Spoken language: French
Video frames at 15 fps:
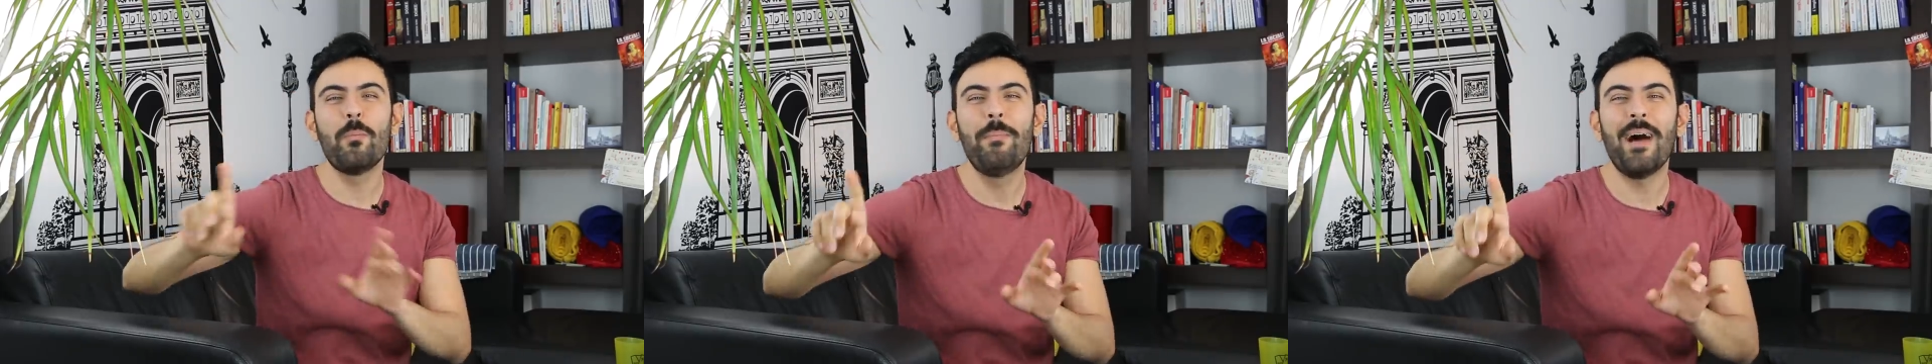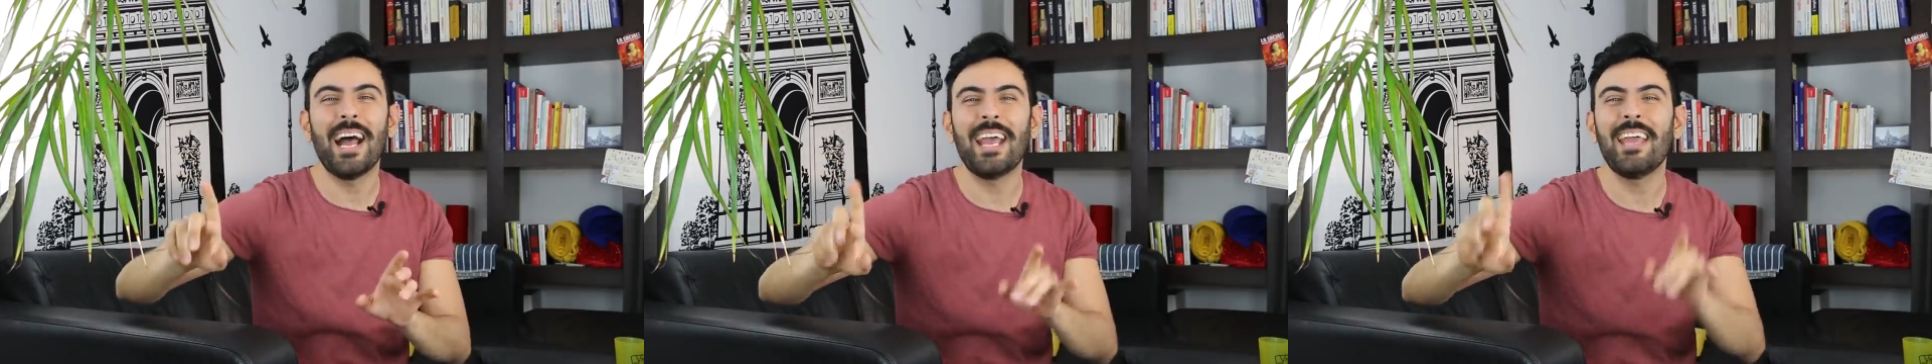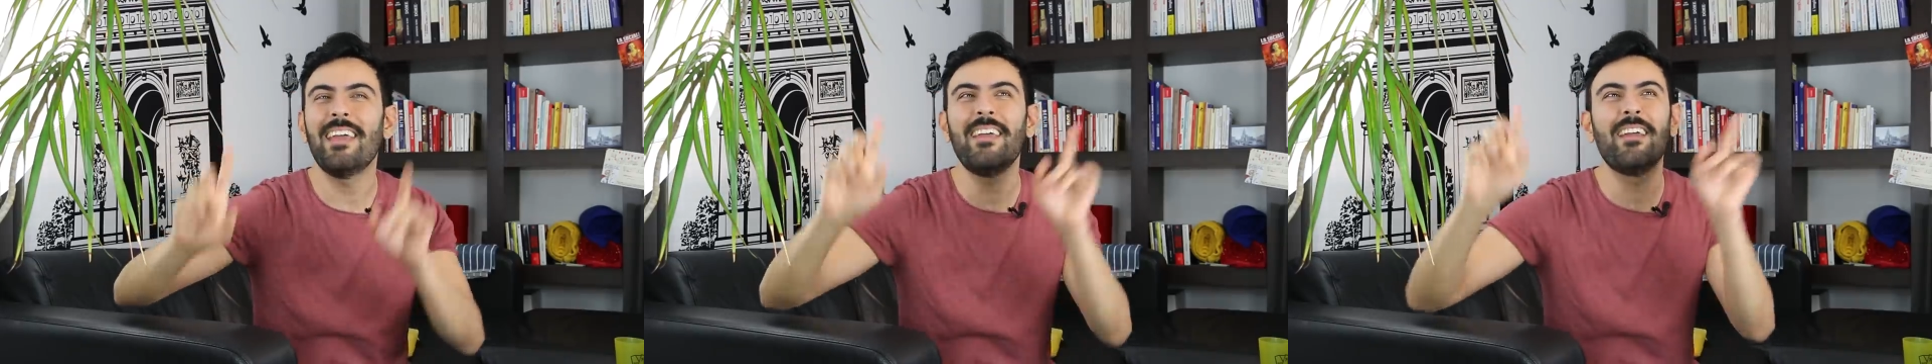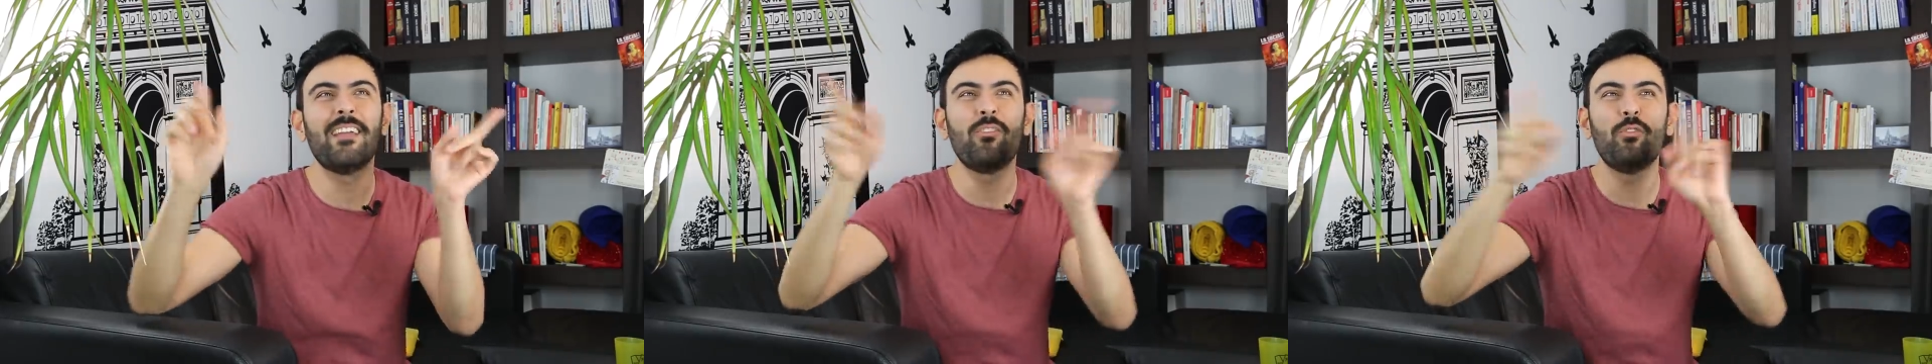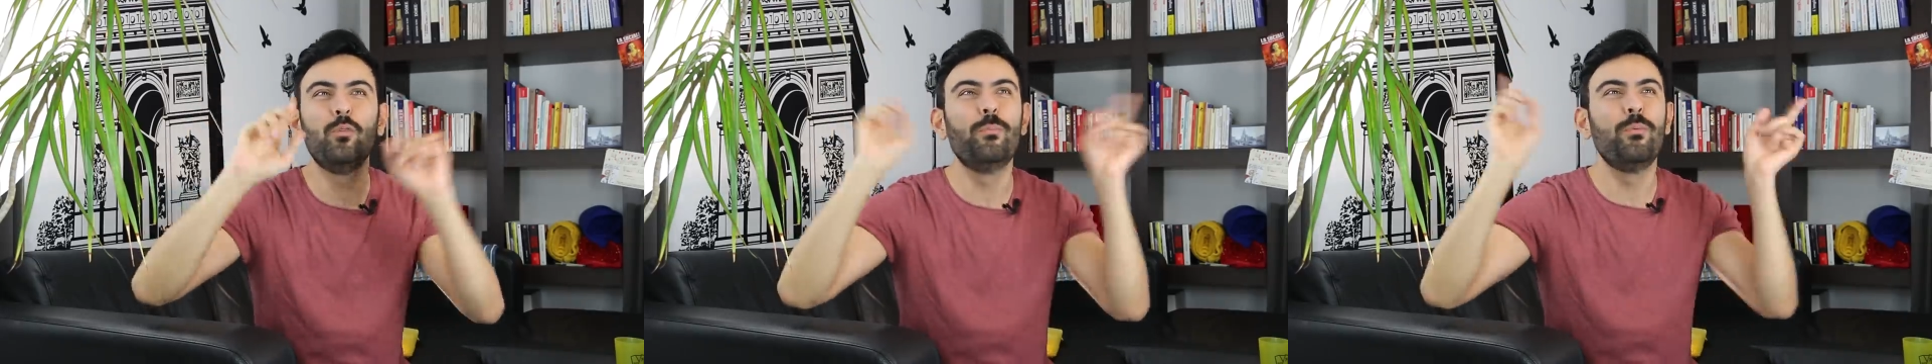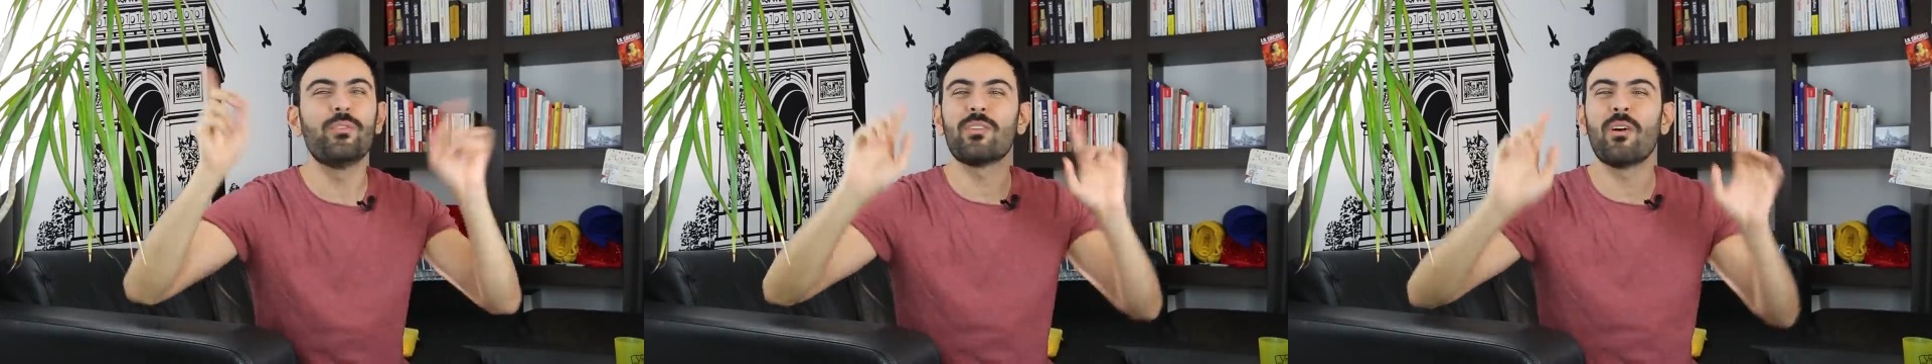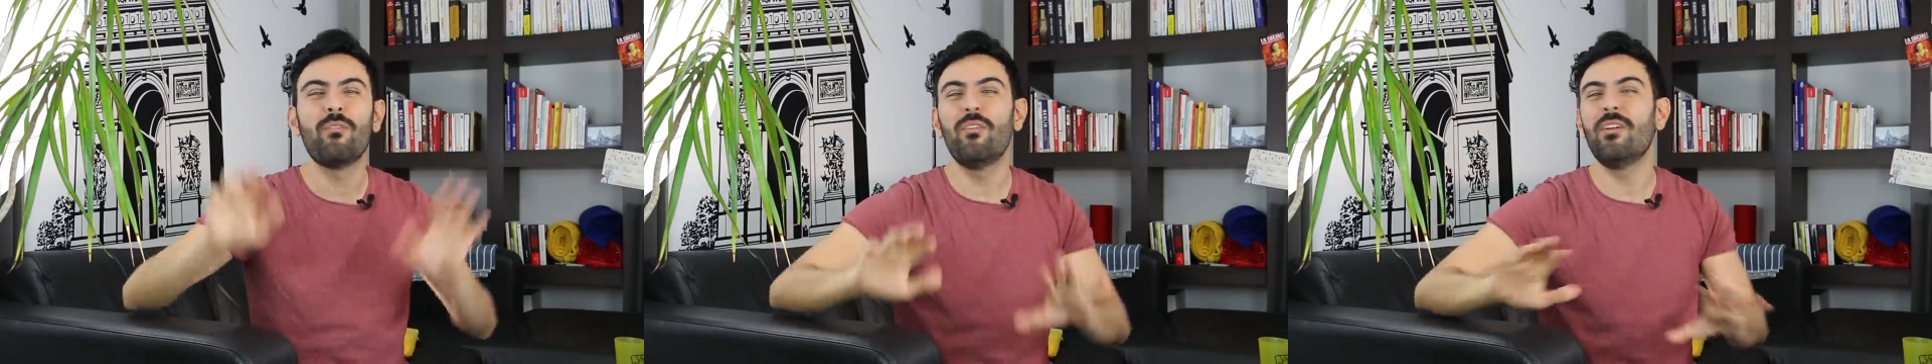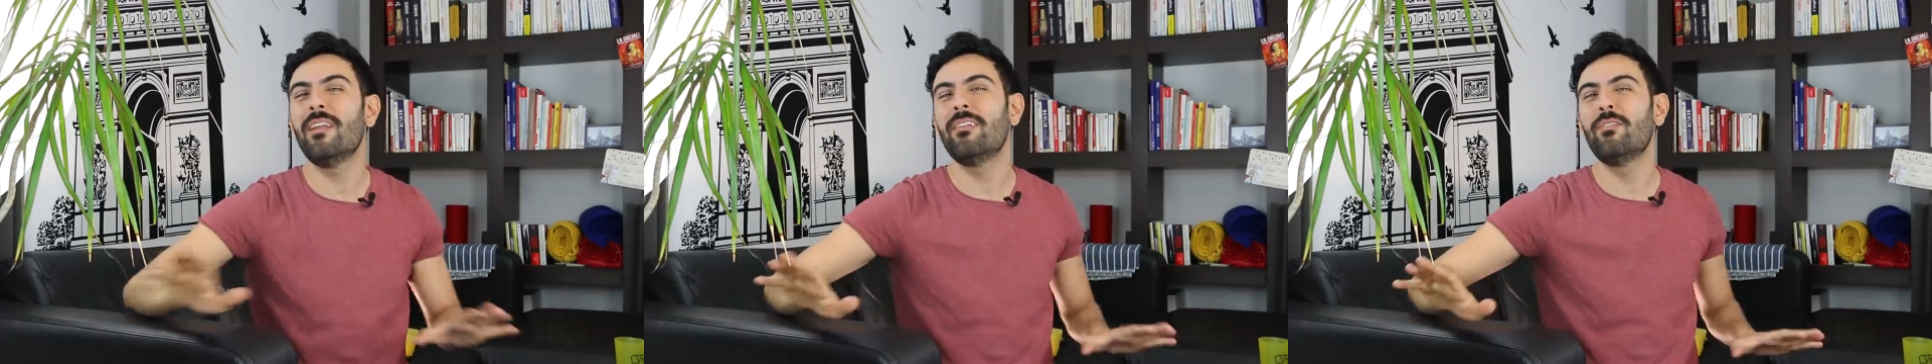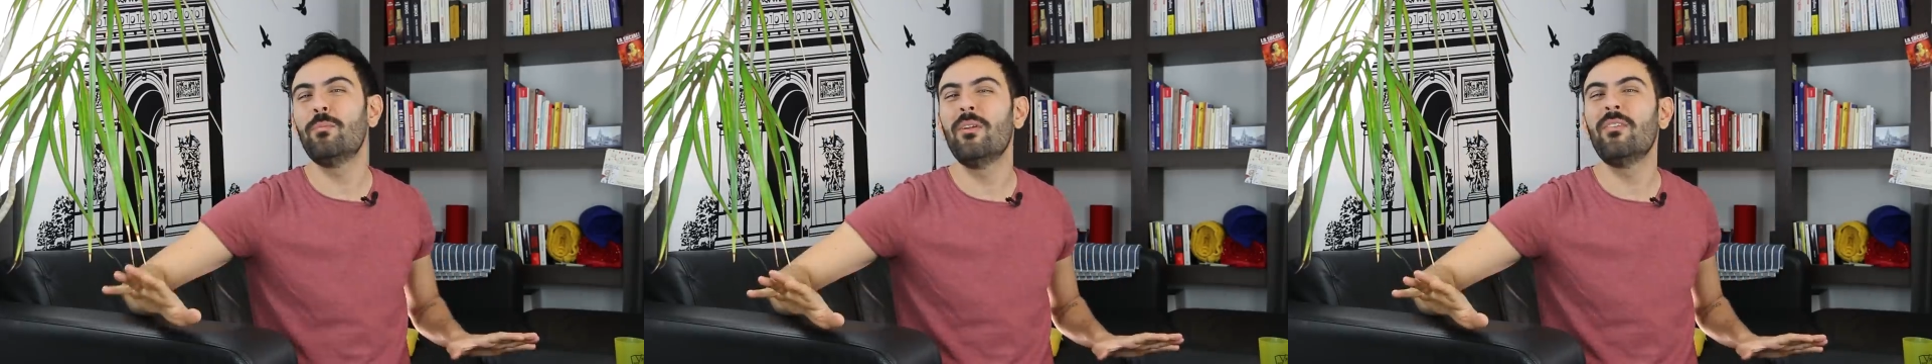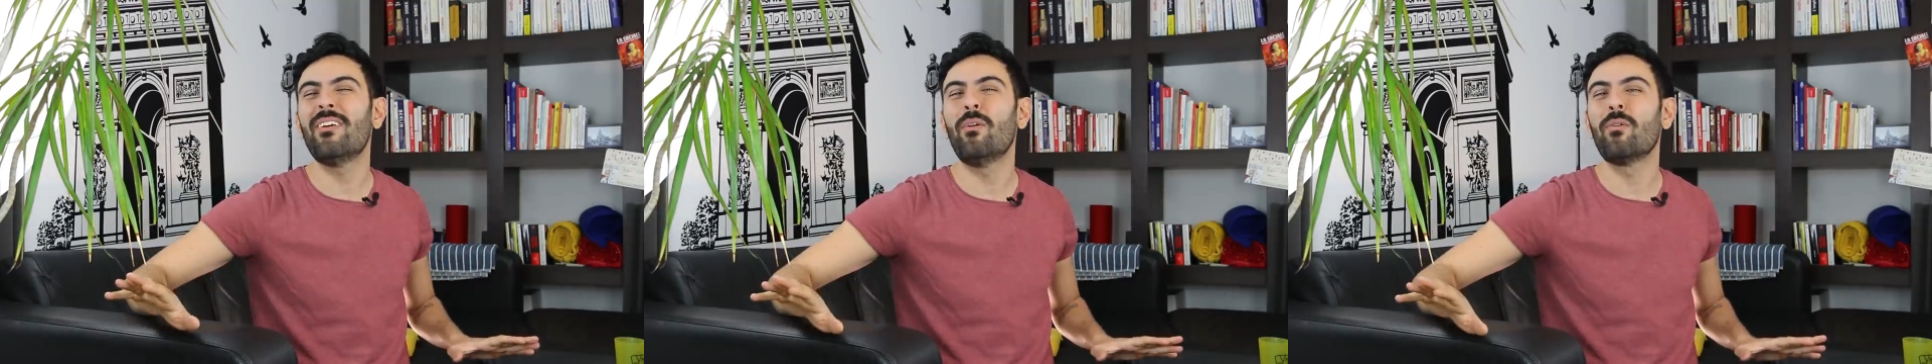barrer et tout peut s'envoler d'une
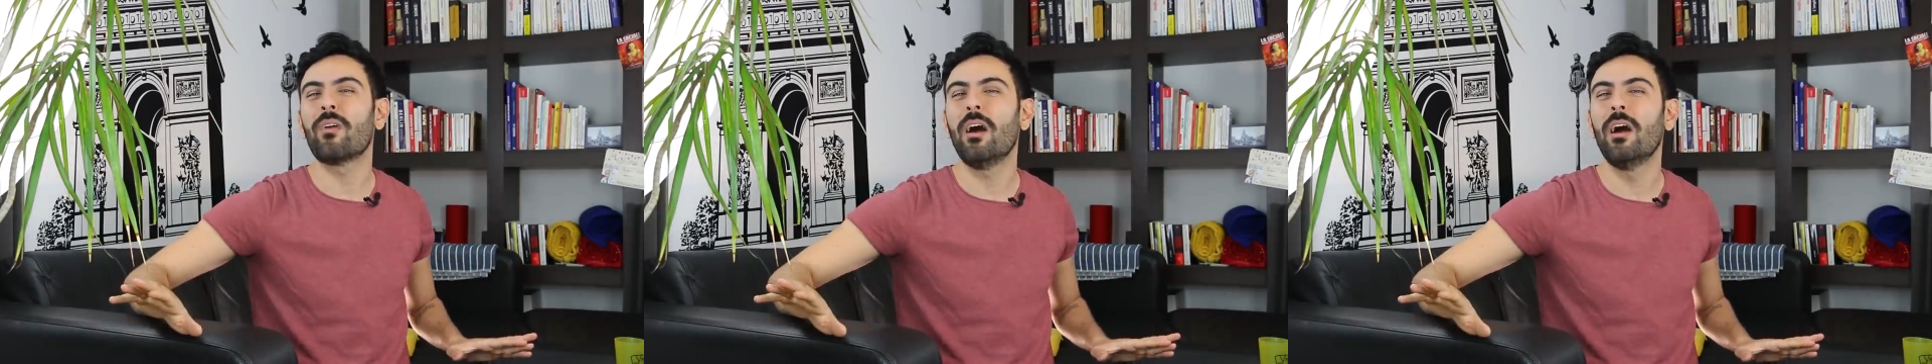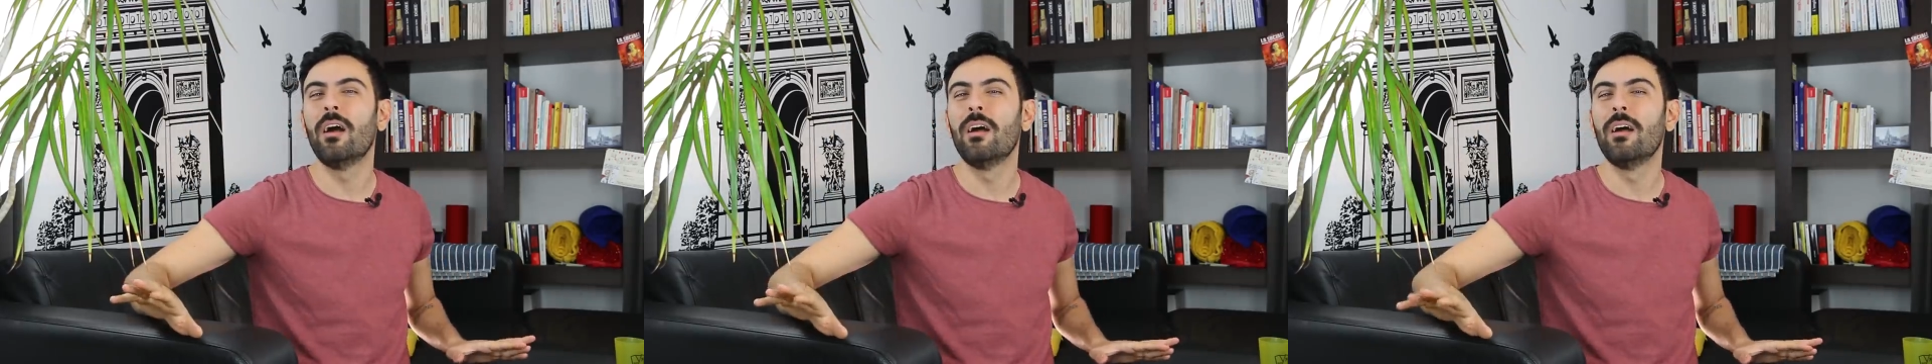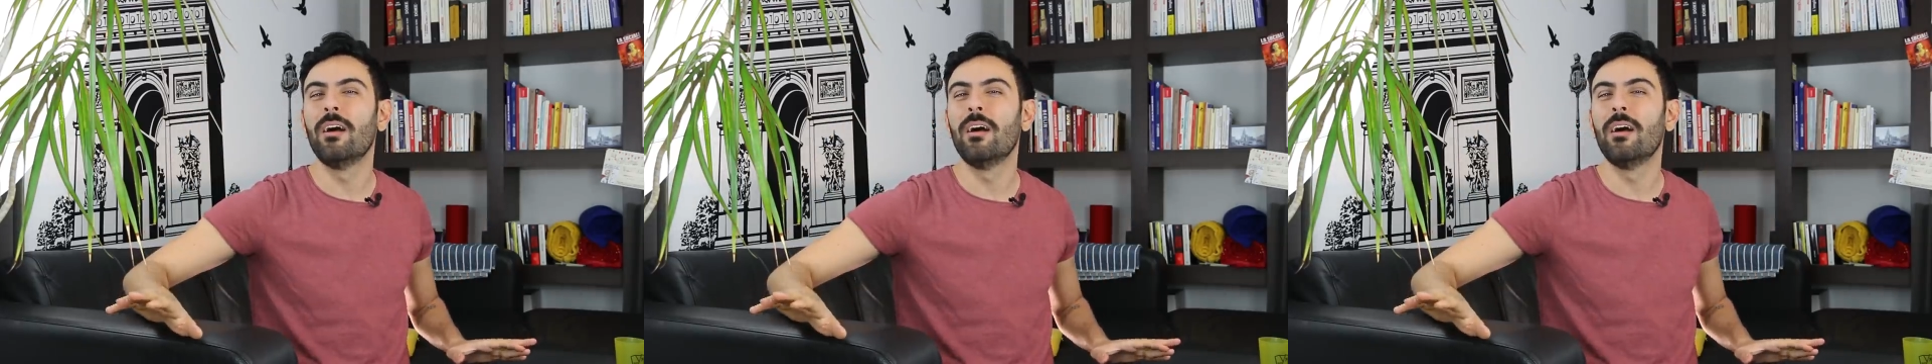minute à l'autre. Hein.